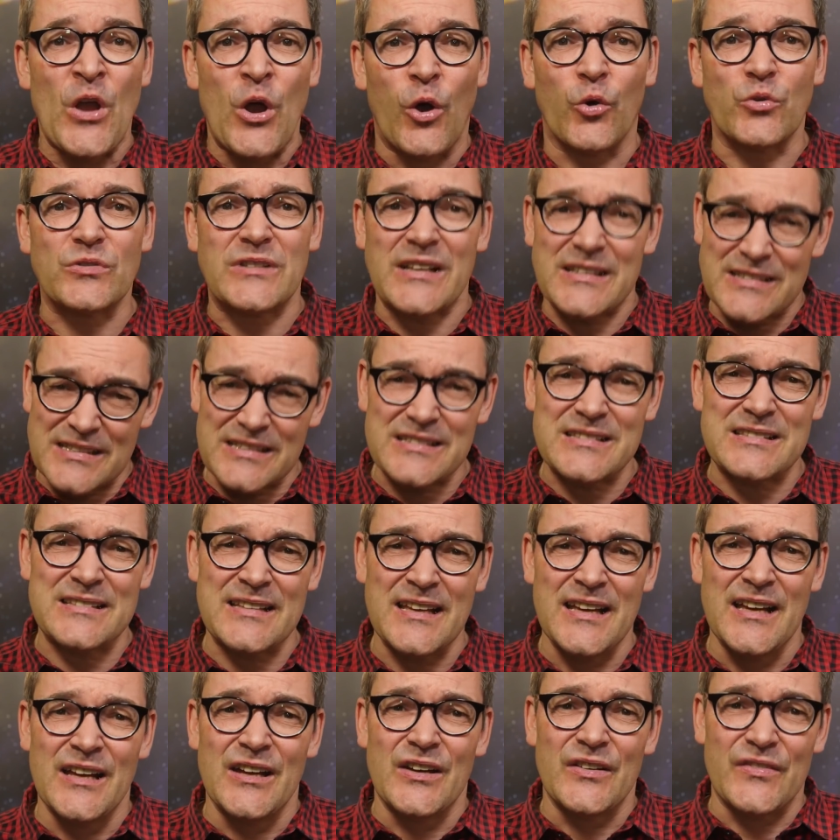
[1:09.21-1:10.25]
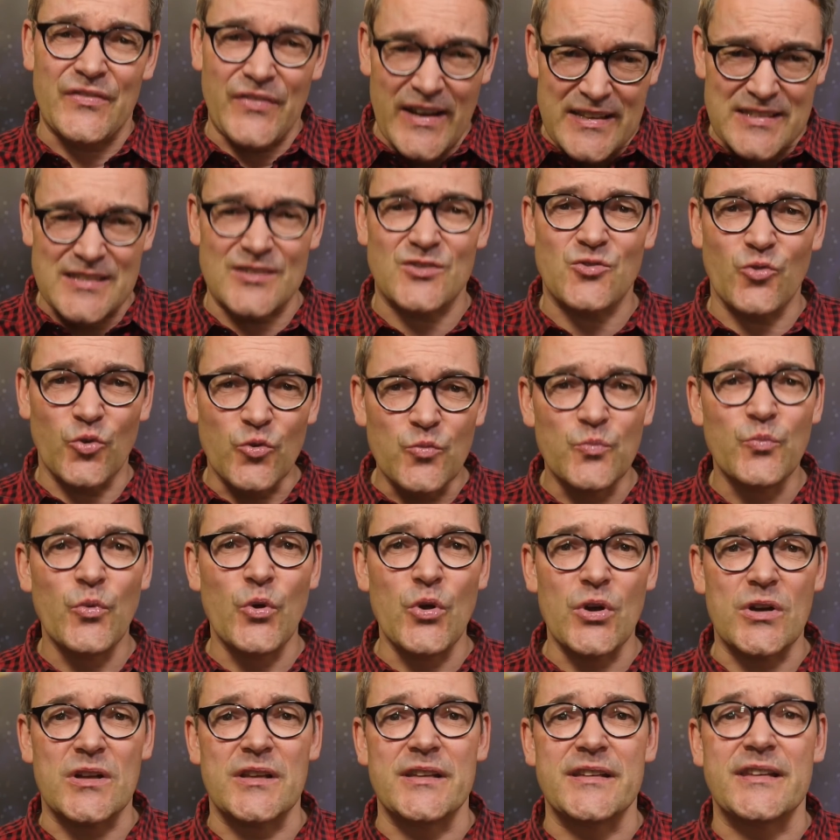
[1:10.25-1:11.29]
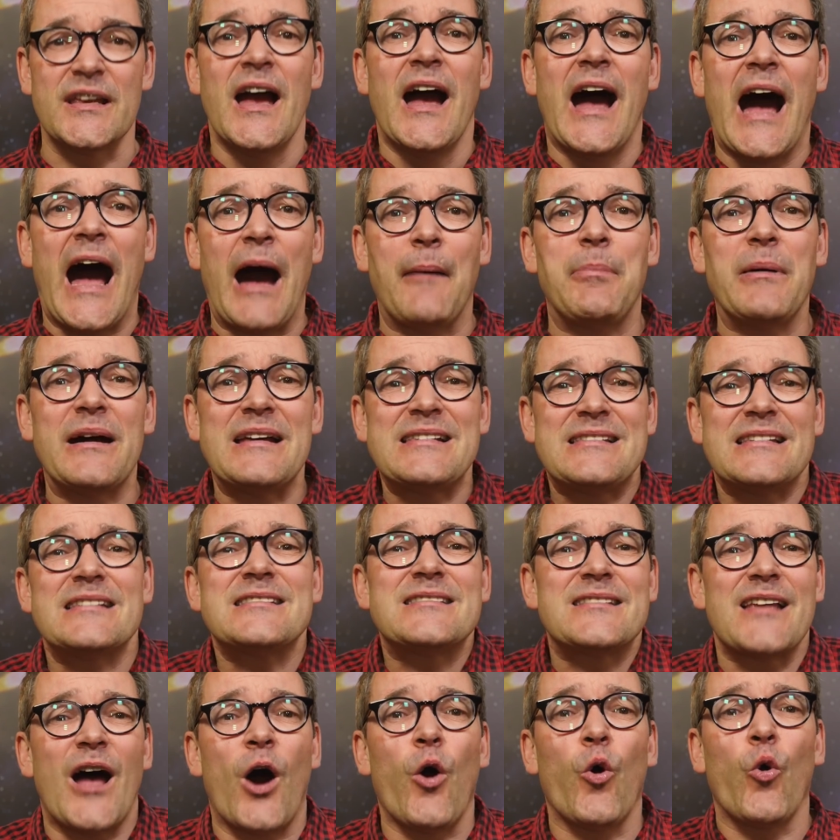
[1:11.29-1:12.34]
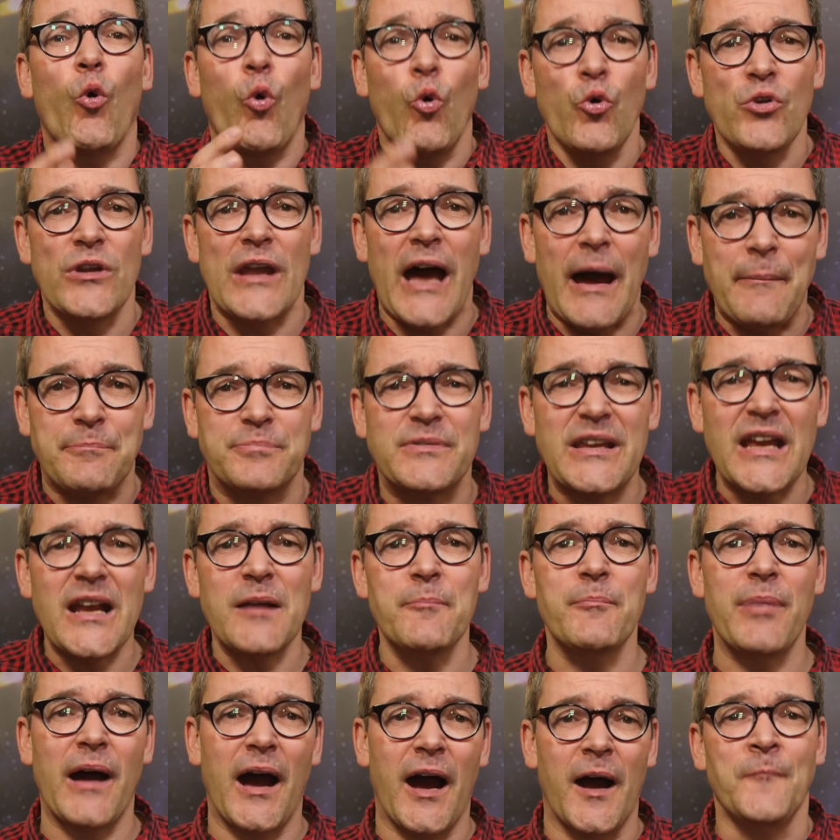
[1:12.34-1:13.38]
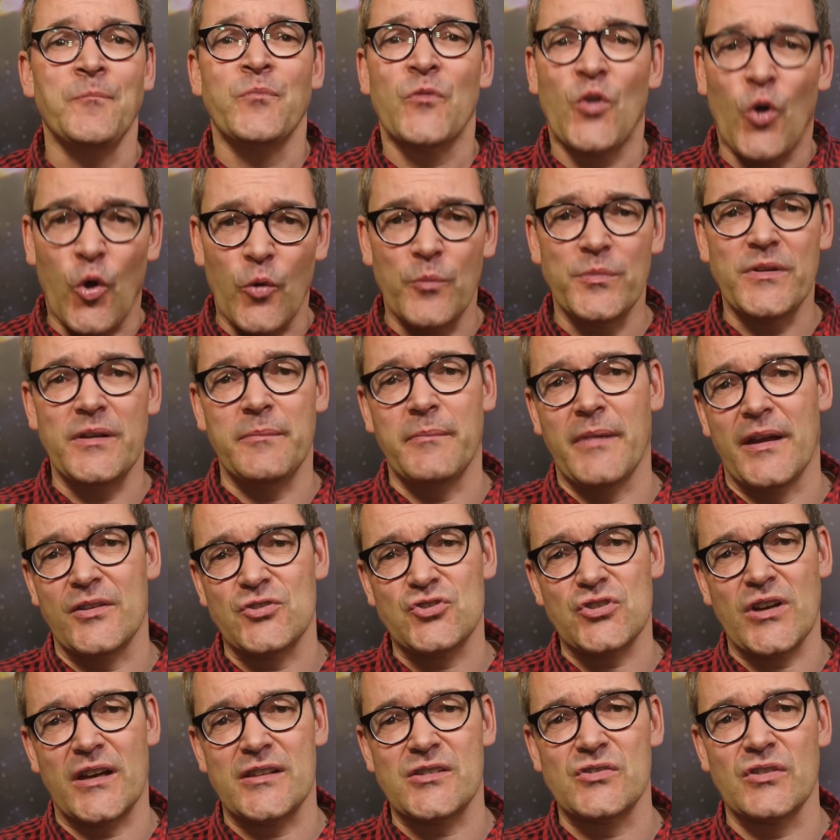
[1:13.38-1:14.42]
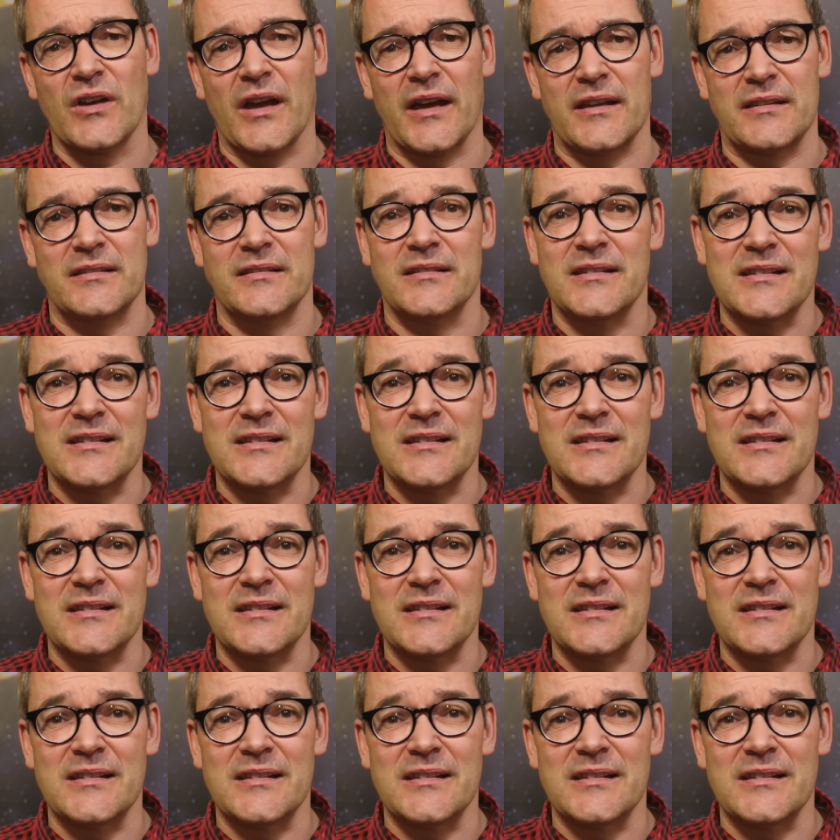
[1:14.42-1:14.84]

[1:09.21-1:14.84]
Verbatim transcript: Und das ist fast unmöglich, aber es ist auch unabdingbar, um die Menschheit zu retten.